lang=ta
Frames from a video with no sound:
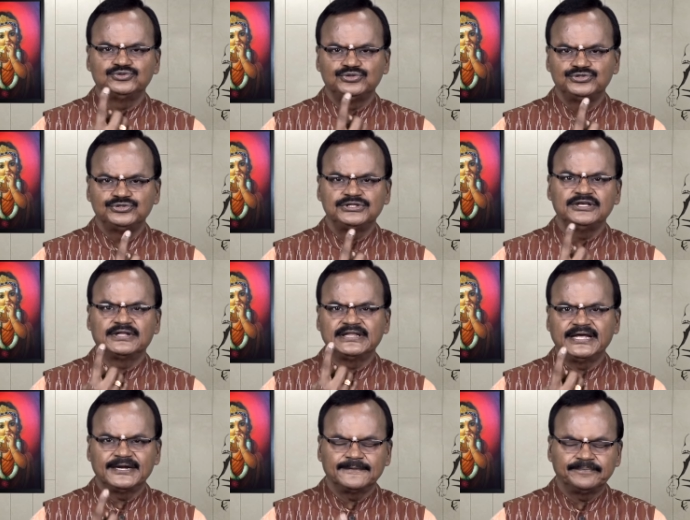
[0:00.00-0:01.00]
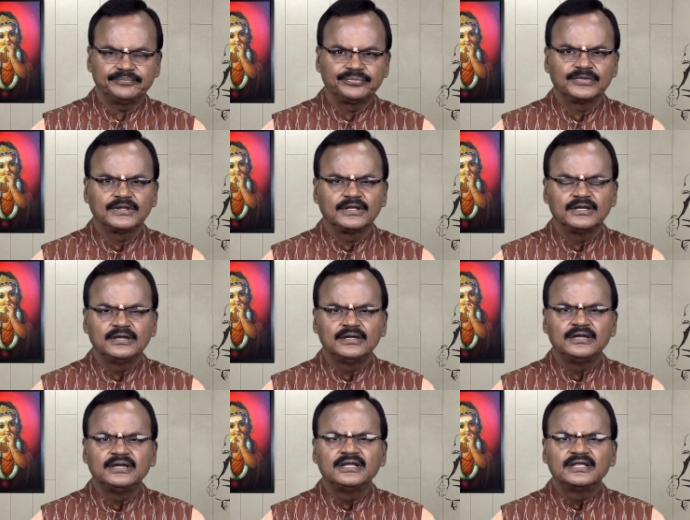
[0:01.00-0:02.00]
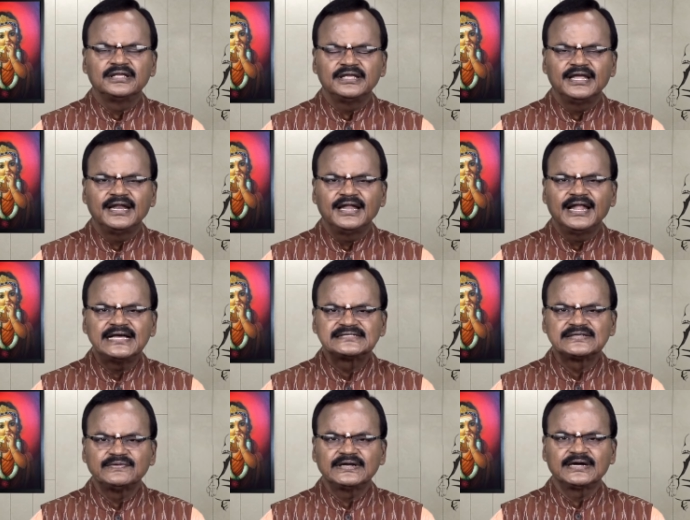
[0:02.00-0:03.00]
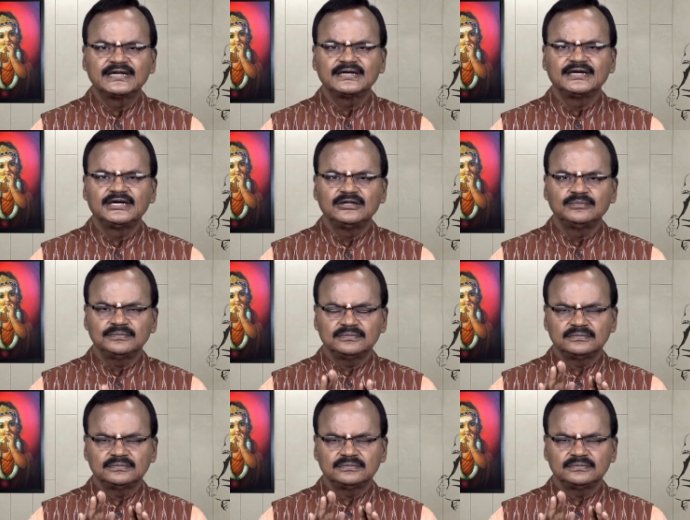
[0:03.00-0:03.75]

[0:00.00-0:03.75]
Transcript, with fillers: சுற்றி சுற்றி வந்தார் எல்லா சிவகணங்களும்